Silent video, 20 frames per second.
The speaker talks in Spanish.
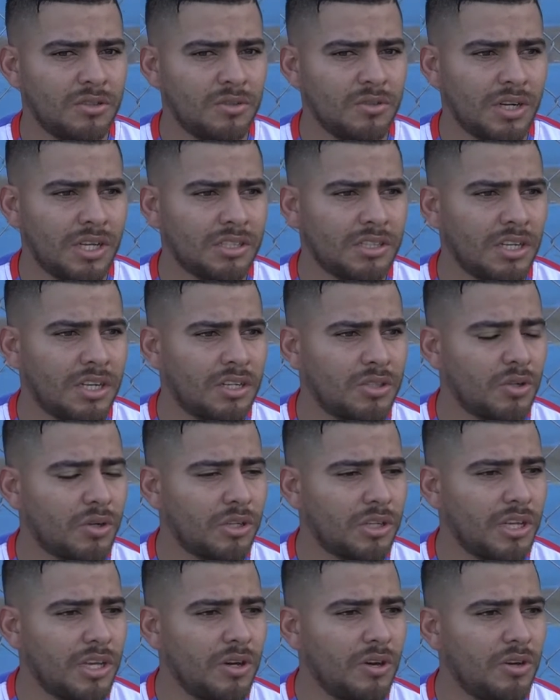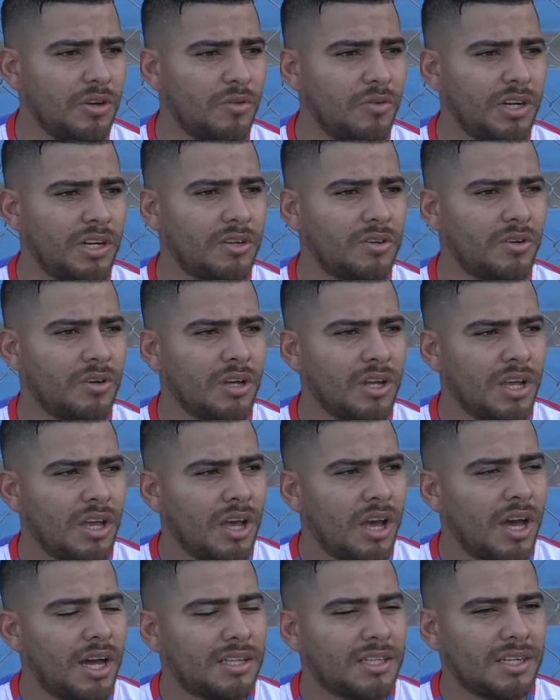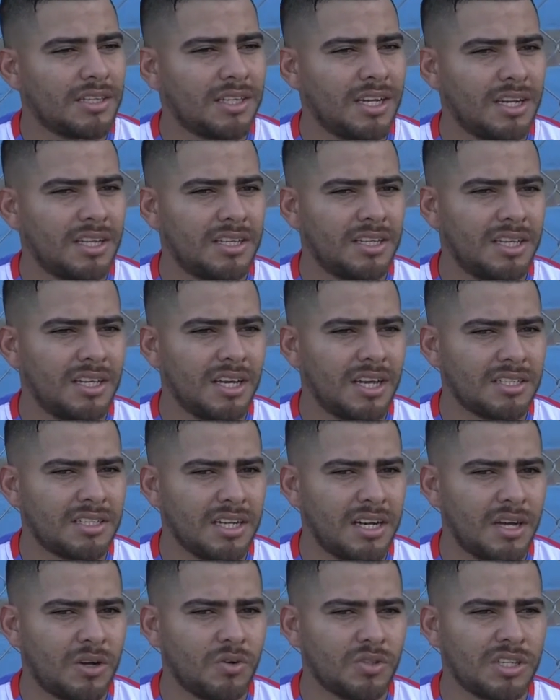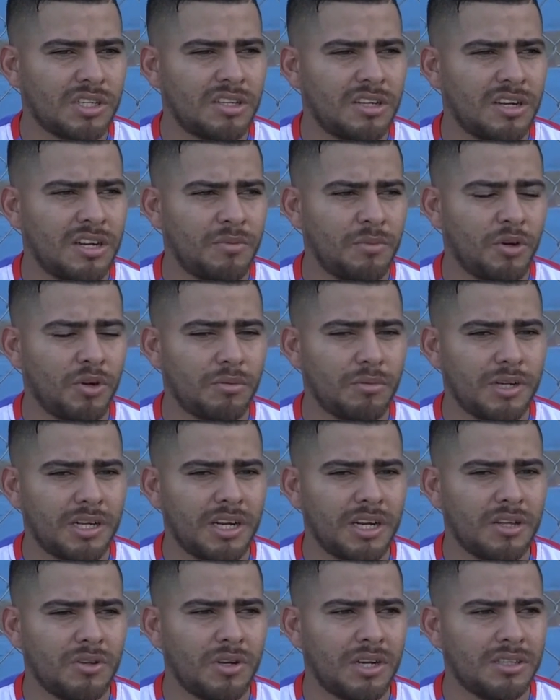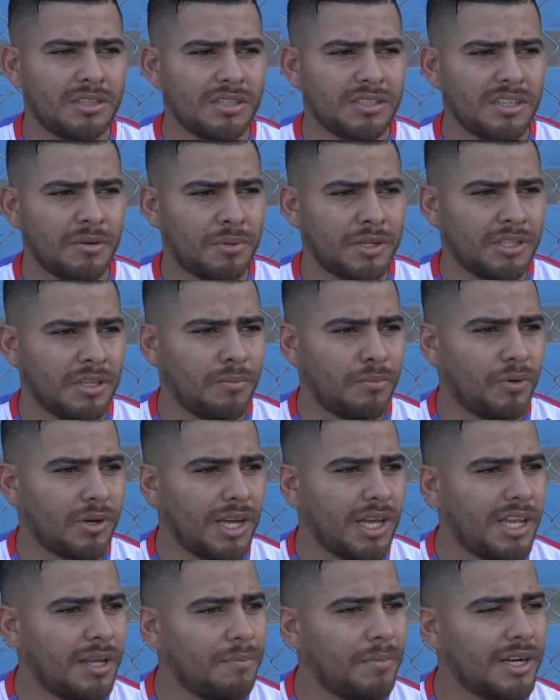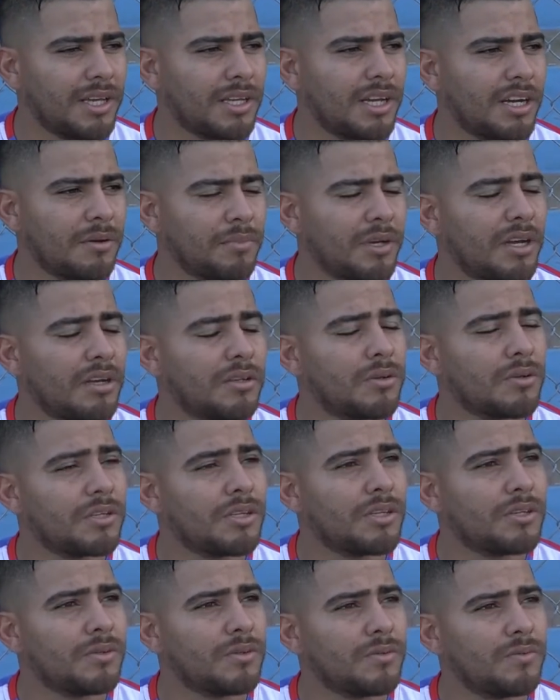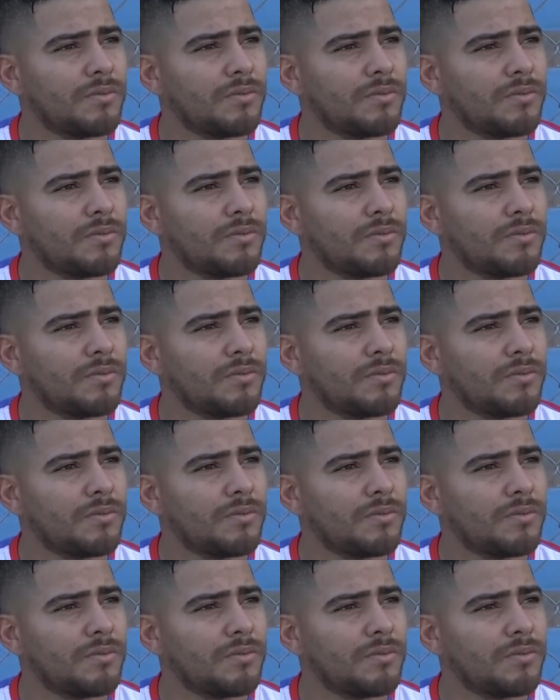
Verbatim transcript: durante el torneo y bueno, a tratar de hacer las cosas de la mejor manera durante esta pretemporada para llegar bien al torneo.